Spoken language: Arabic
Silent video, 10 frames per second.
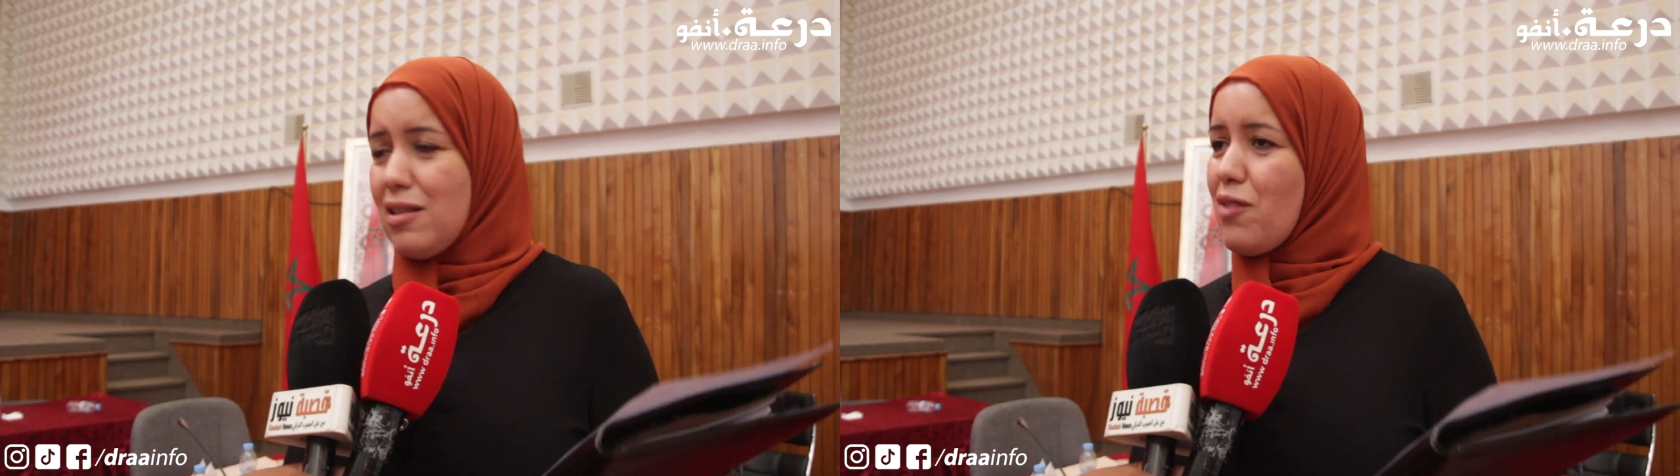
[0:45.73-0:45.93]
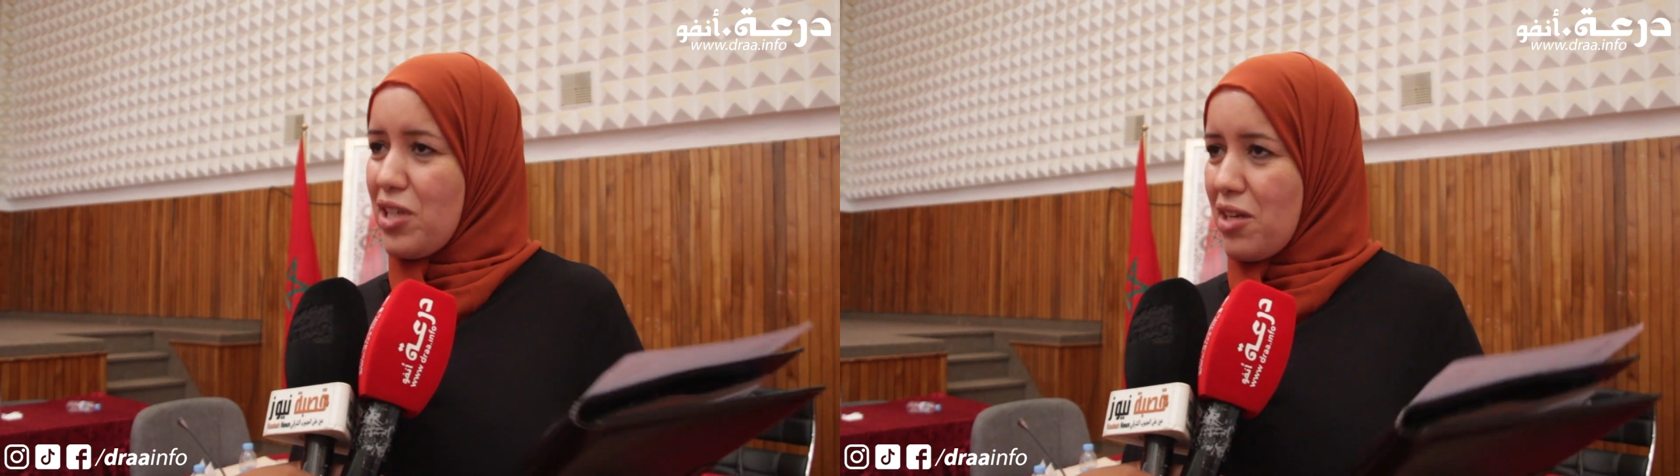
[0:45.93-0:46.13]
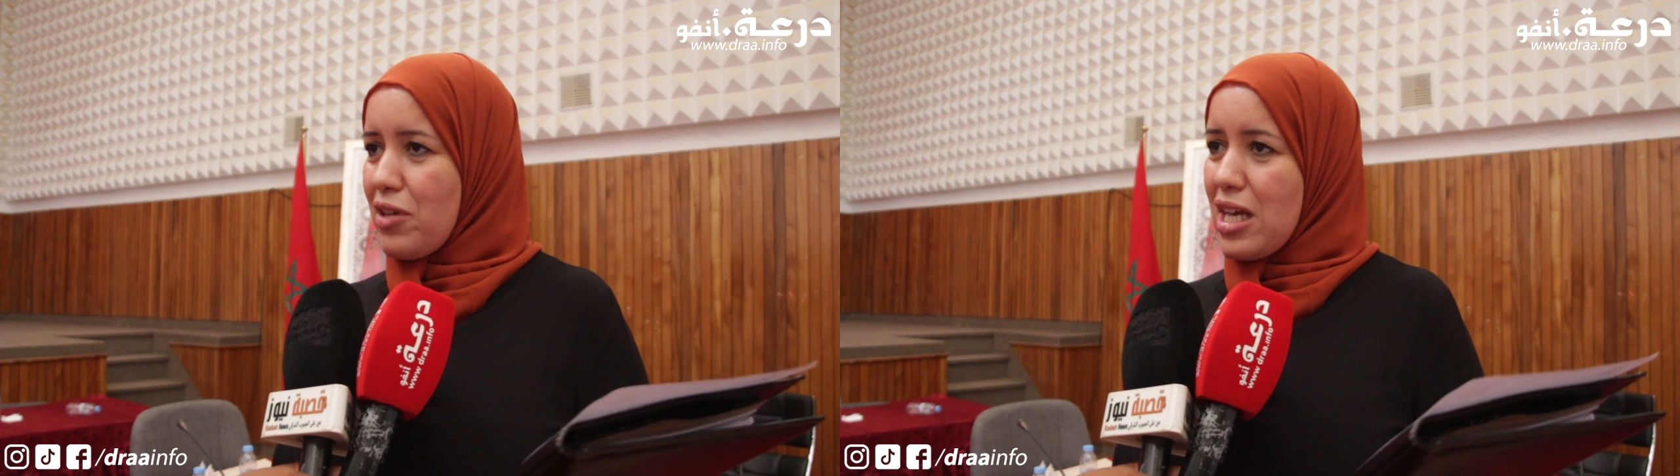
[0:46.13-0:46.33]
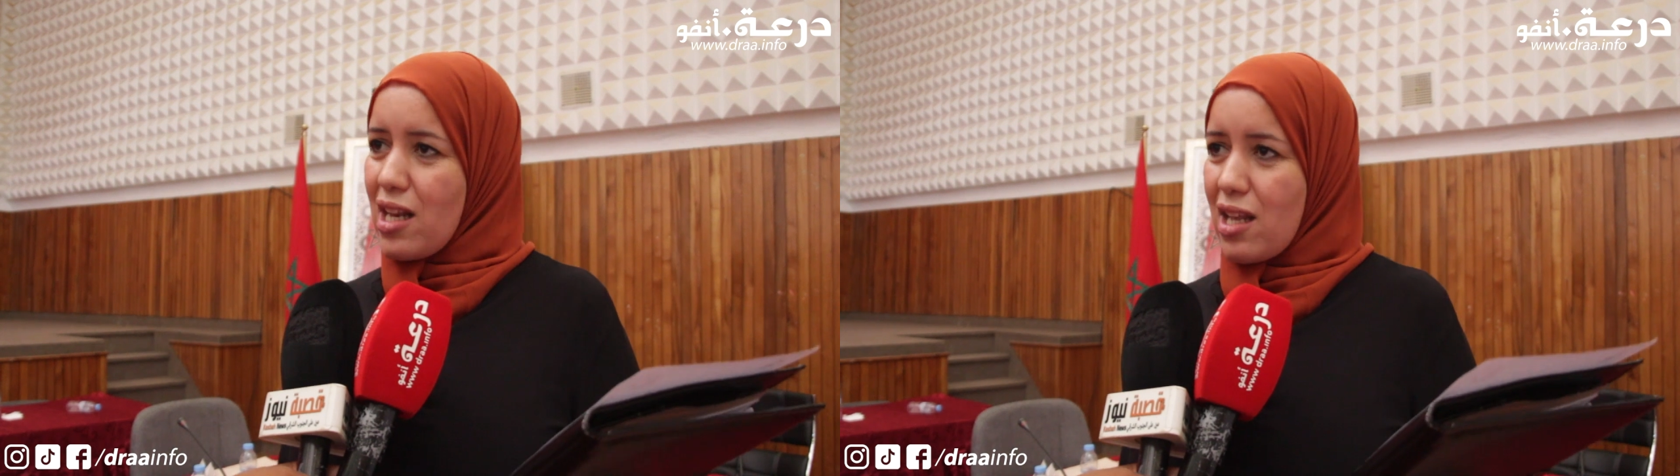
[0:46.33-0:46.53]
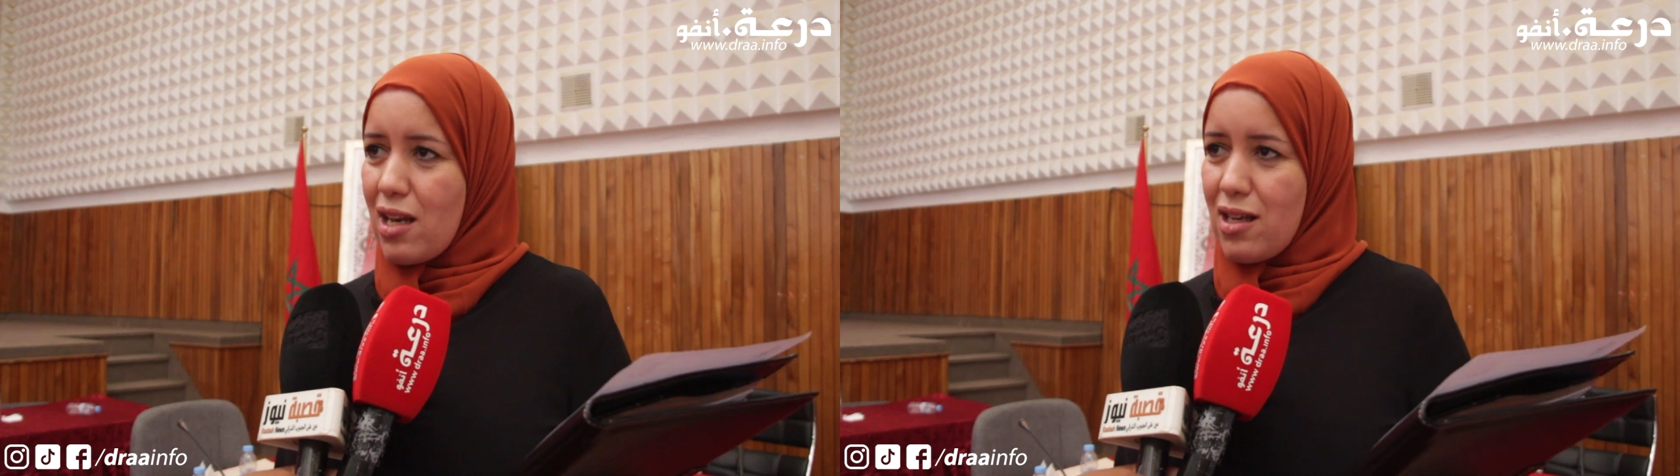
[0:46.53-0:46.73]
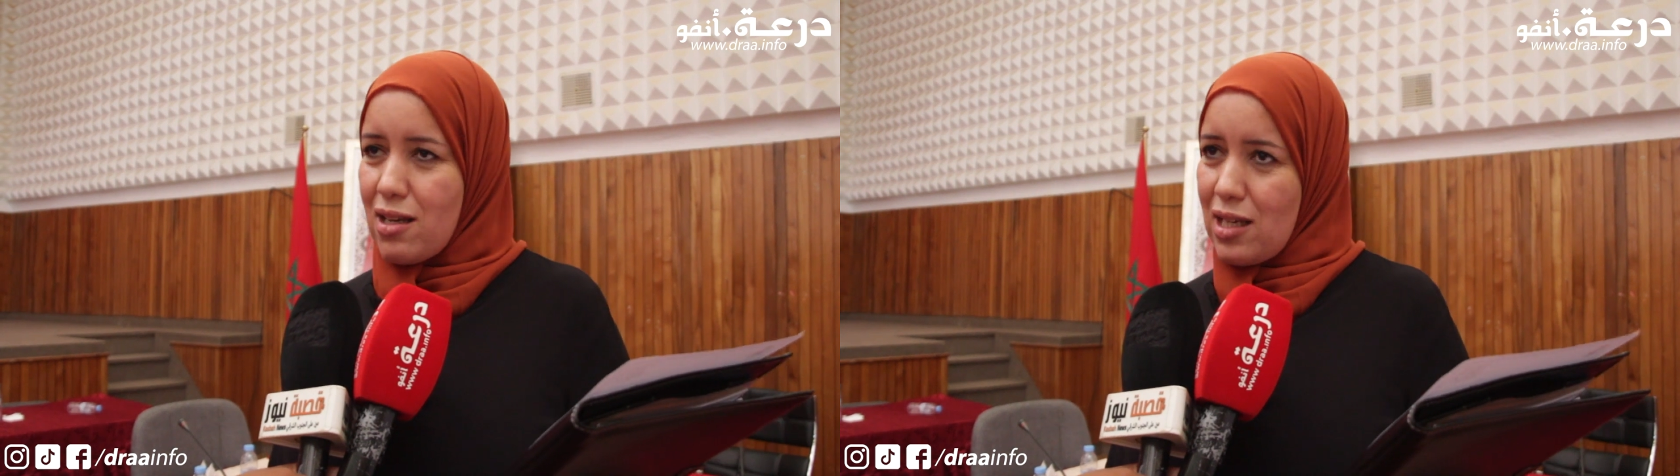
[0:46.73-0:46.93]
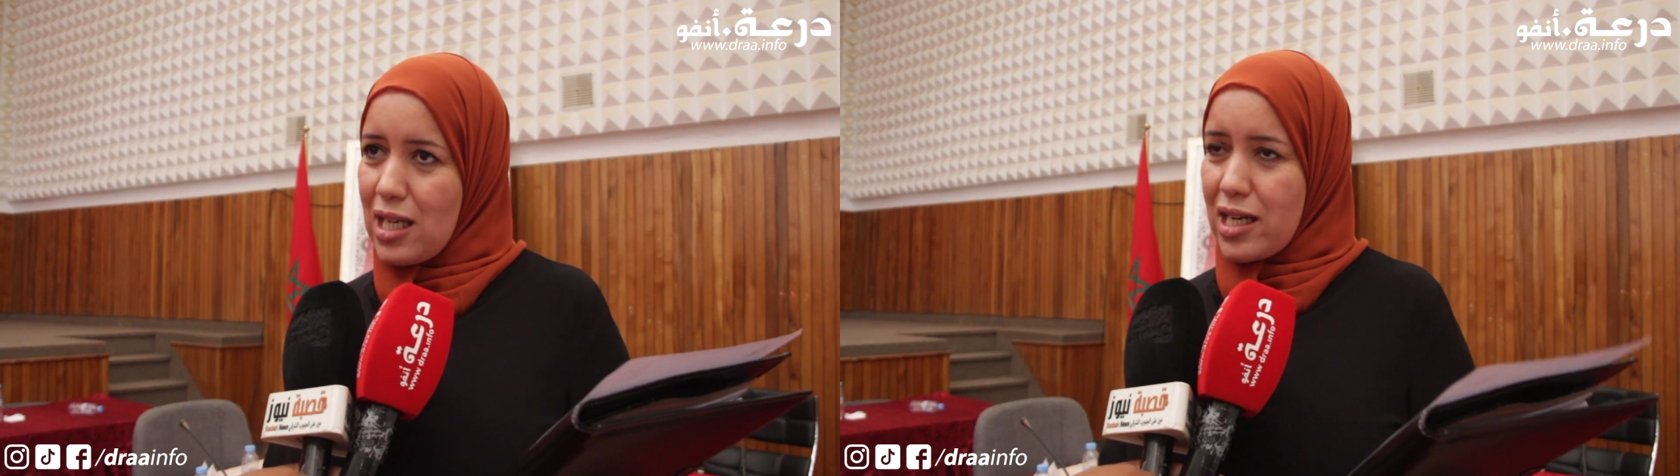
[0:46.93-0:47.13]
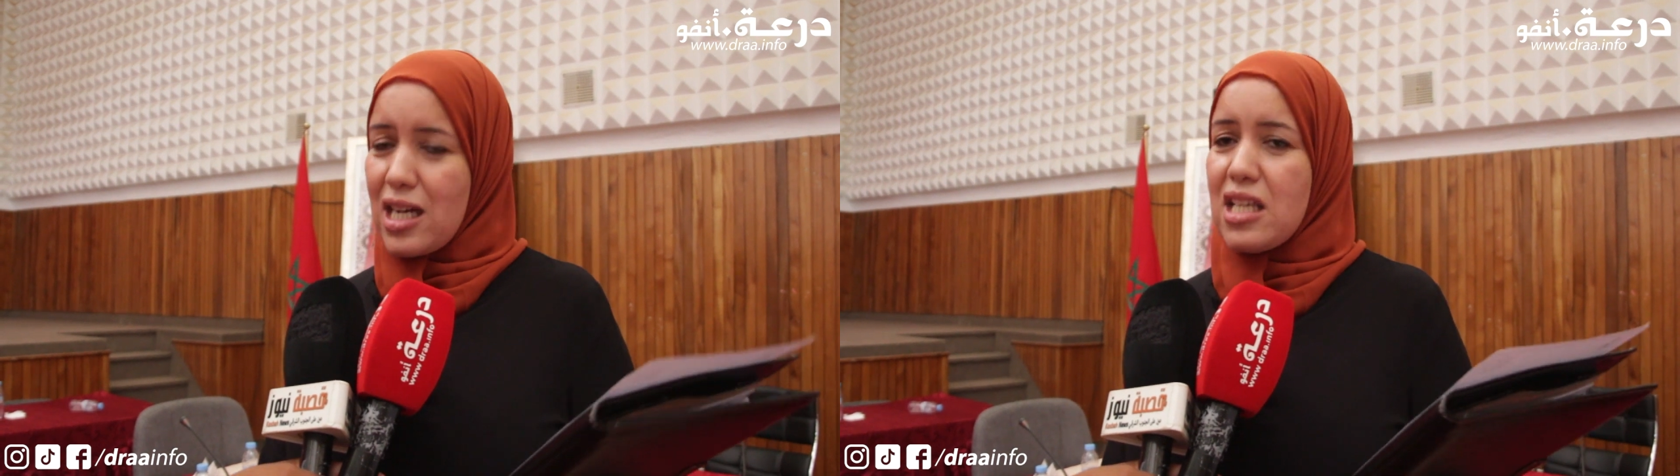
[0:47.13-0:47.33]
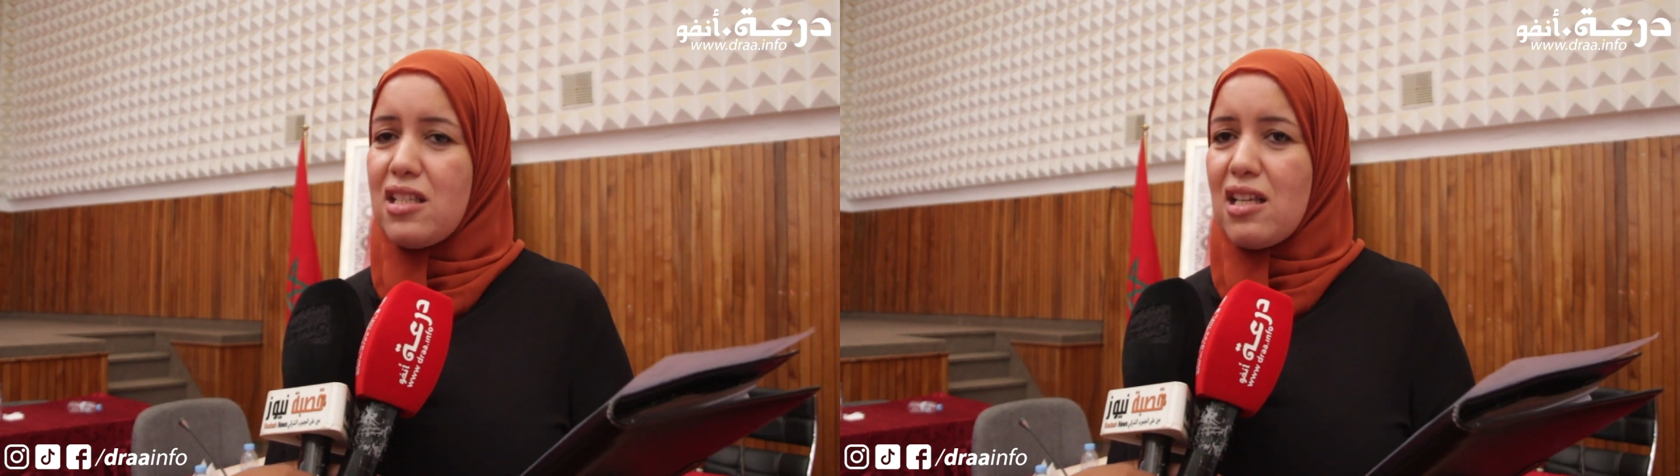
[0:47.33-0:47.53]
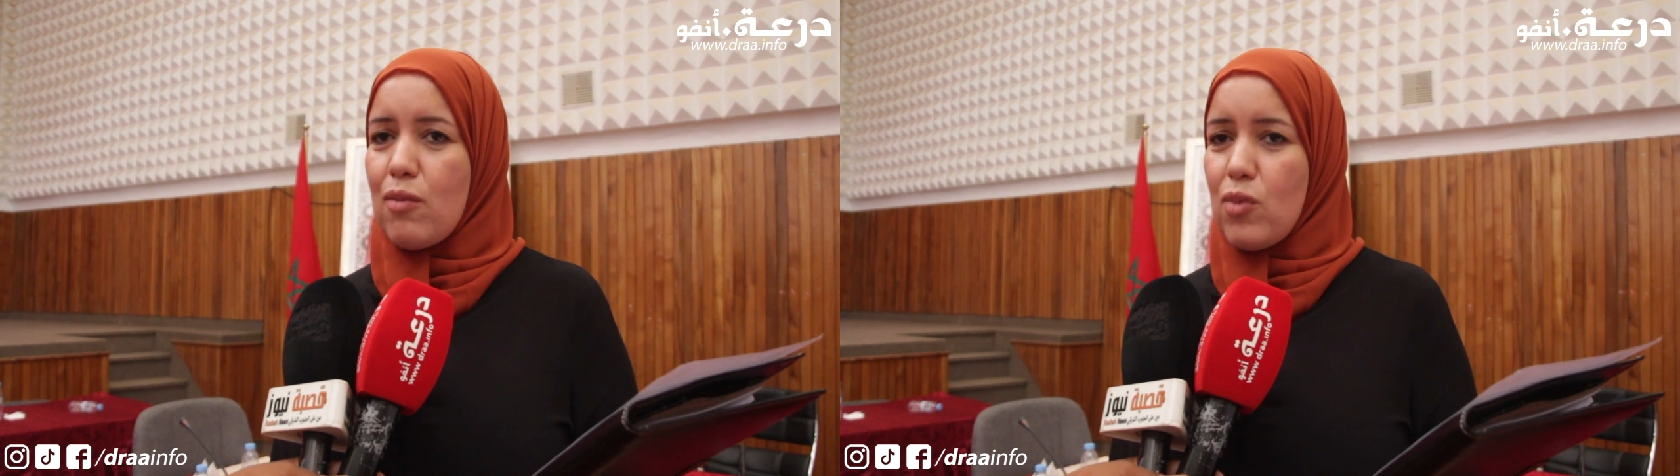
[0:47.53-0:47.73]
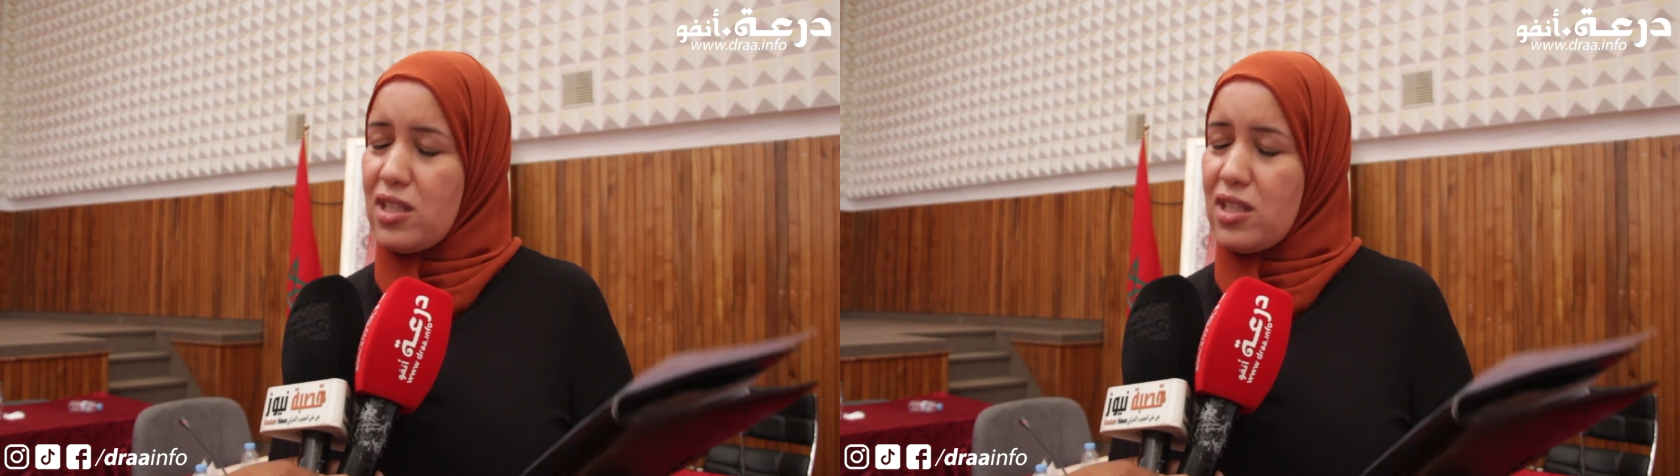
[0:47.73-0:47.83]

دافعنا فيها على على الراي ديال